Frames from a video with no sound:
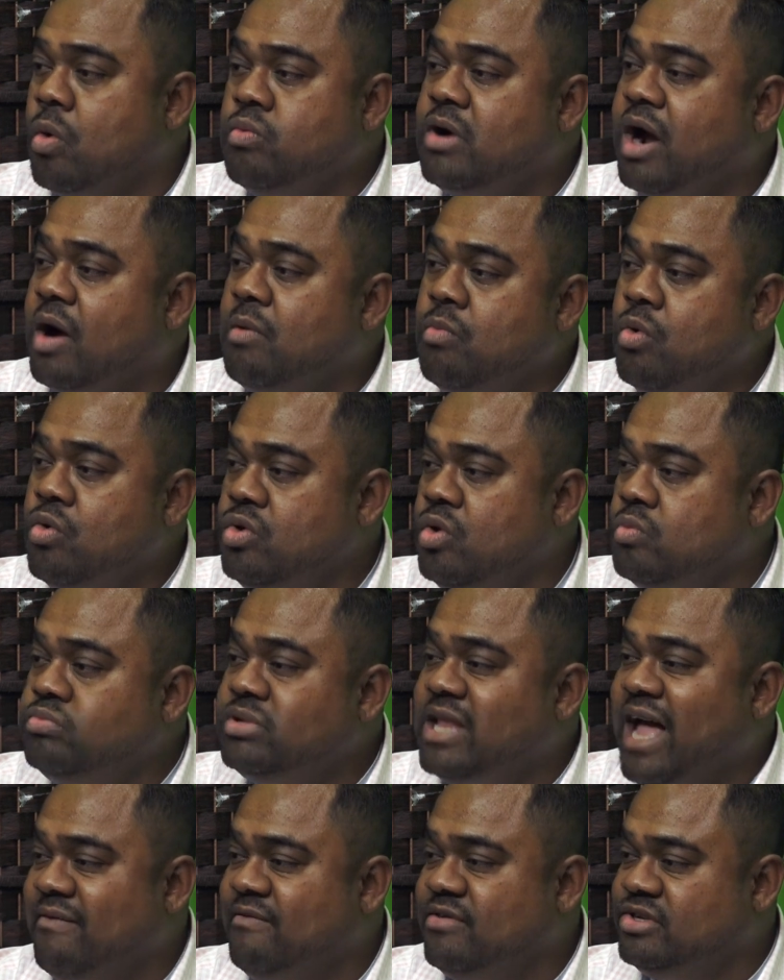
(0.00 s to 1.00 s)
cũng không muốn
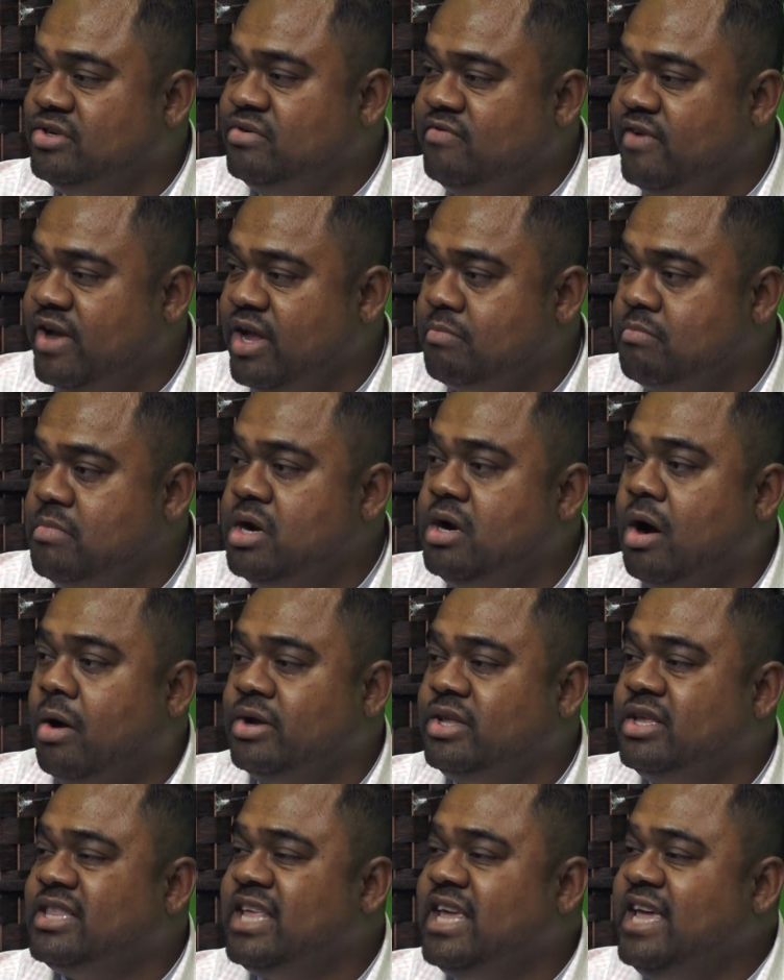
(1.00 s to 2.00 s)
nhúng tay vào sự việc mới
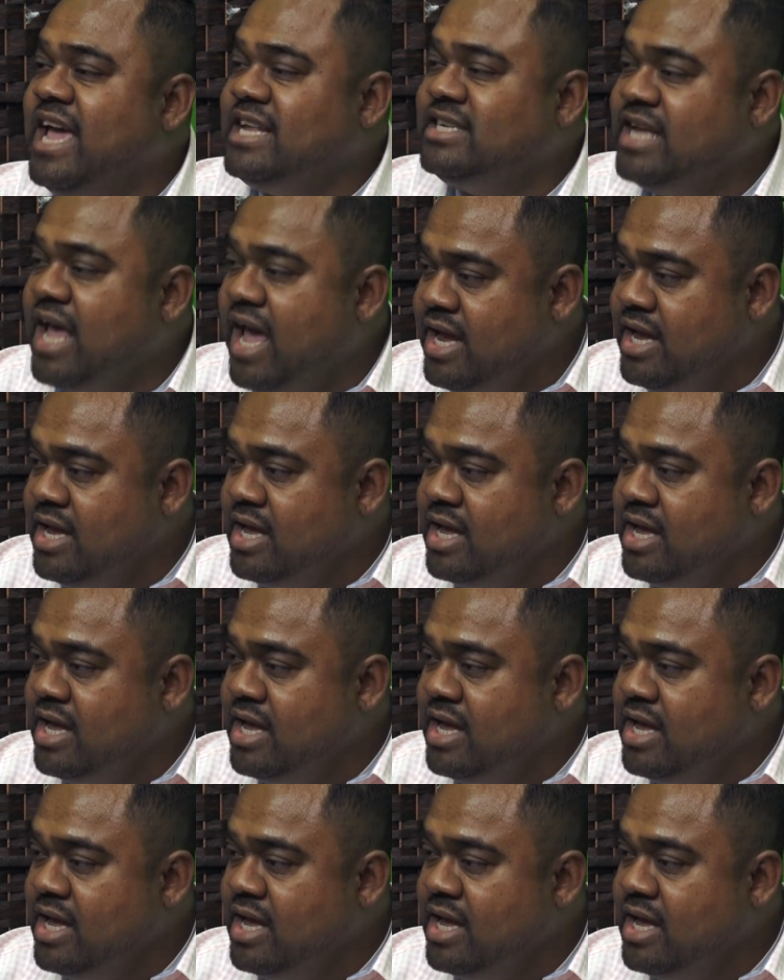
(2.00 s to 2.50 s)
gọi cho TSC